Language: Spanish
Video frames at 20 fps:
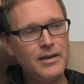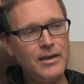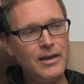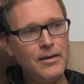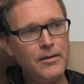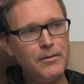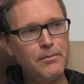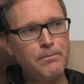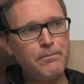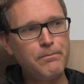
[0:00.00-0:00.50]

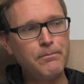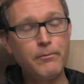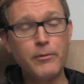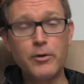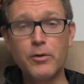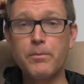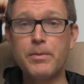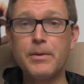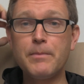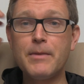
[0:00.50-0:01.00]
Y
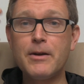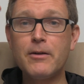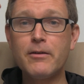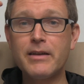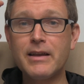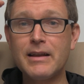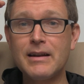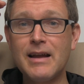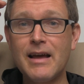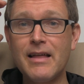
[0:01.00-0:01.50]
bueno,
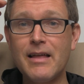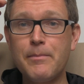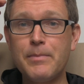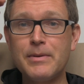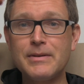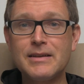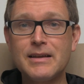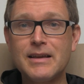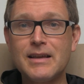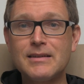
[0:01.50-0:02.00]
primero que nada
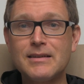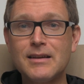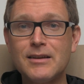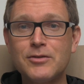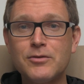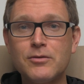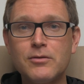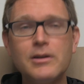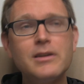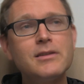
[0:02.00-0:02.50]
pensé, que es
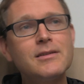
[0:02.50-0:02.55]
esto?